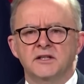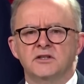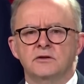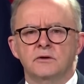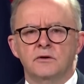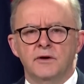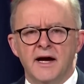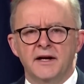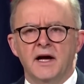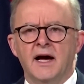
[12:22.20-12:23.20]
Cuối cùng, Thủ
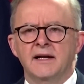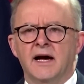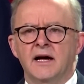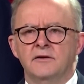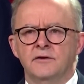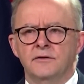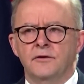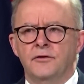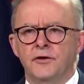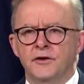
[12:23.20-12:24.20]
tướng Albanese đã
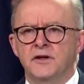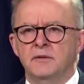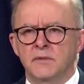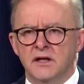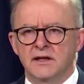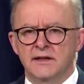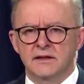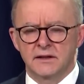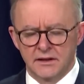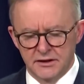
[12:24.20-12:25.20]
nhấn mạnh rằng ông hoàn
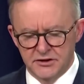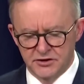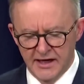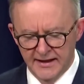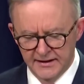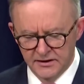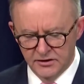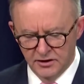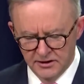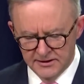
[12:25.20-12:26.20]
toàn không có liên hệ gì
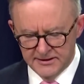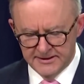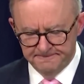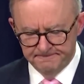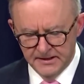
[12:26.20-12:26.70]
đến phái đoàn này.